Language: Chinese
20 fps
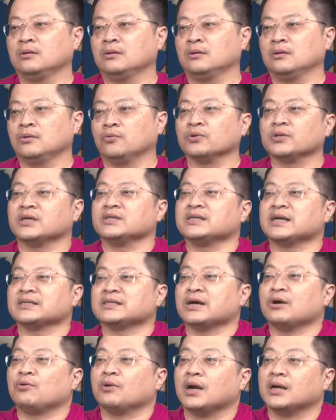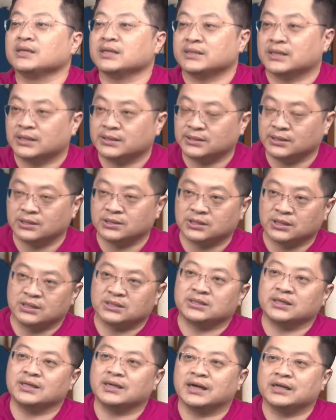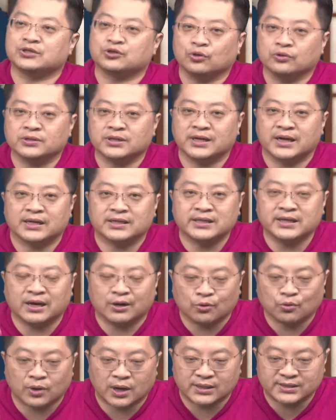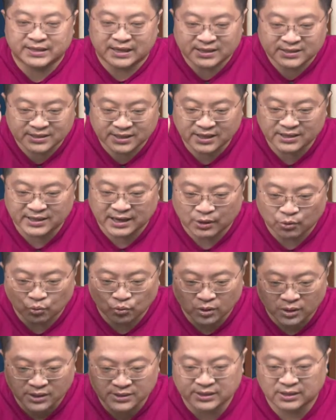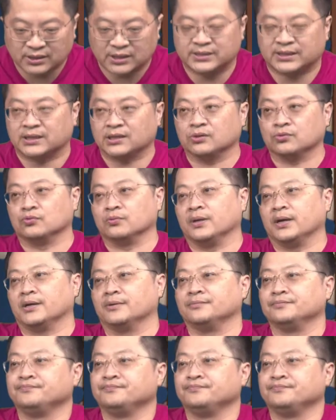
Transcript: 我等一下再回来再讲建设，先来中间来跳过来讲这一档我很少在讲的股票，